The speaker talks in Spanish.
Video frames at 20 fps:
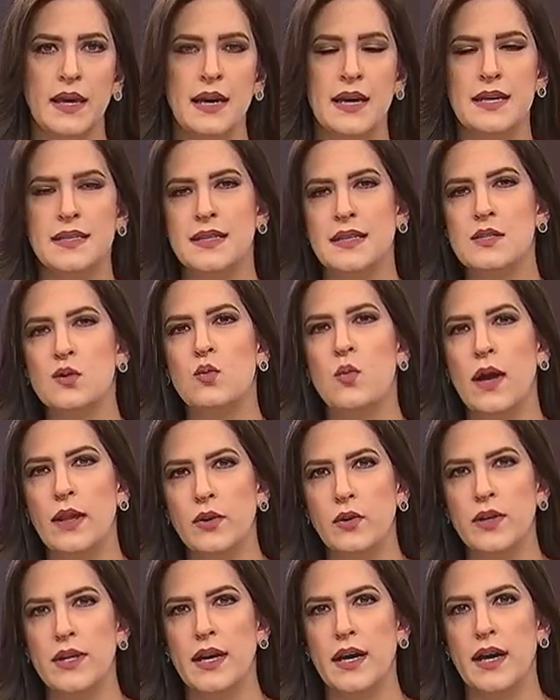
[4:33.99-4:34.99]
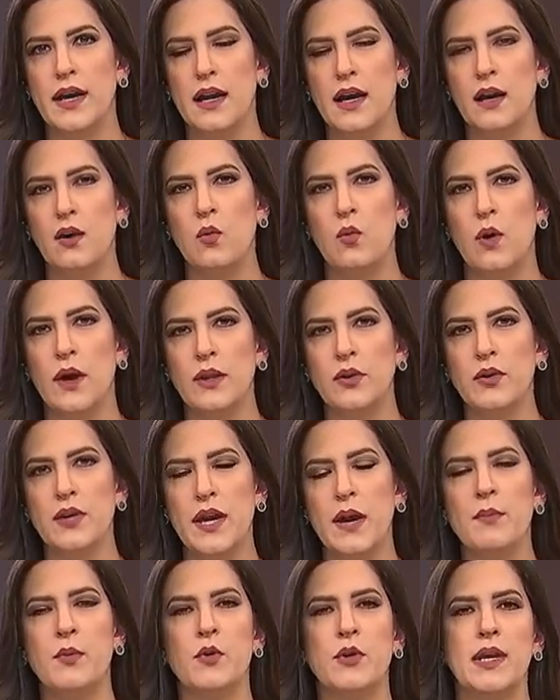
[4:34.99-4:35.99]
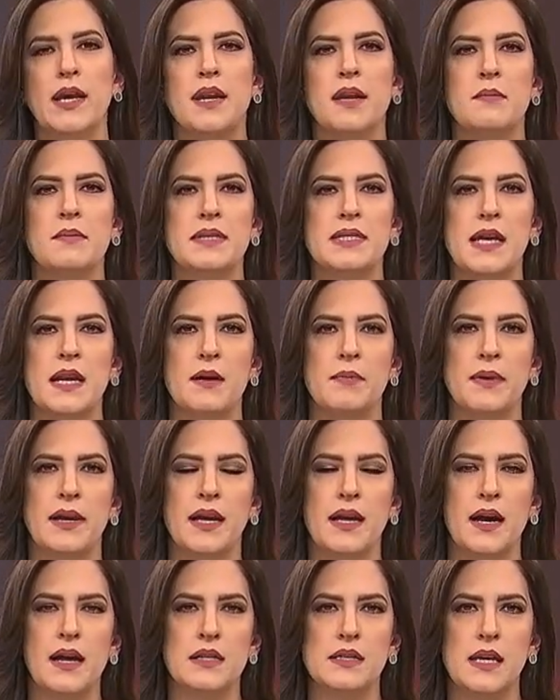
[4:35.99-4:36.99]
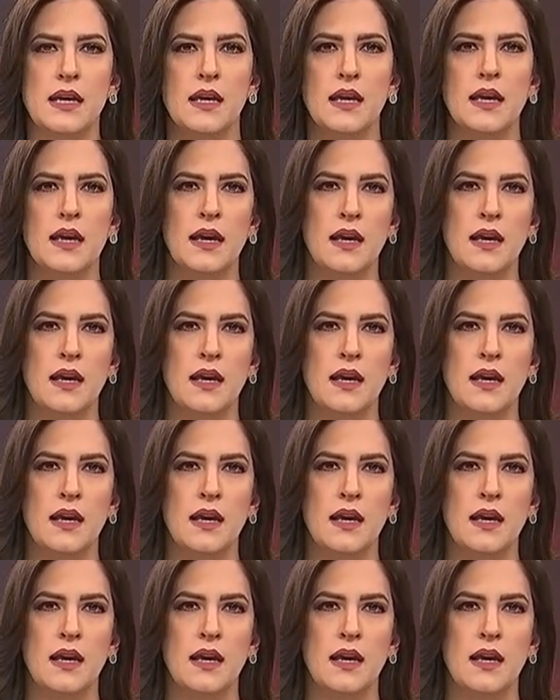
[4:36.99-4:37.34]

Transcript: ¿Estas cuándo llegarán? ¿Cuándo ya podrían empezar a aplicarse?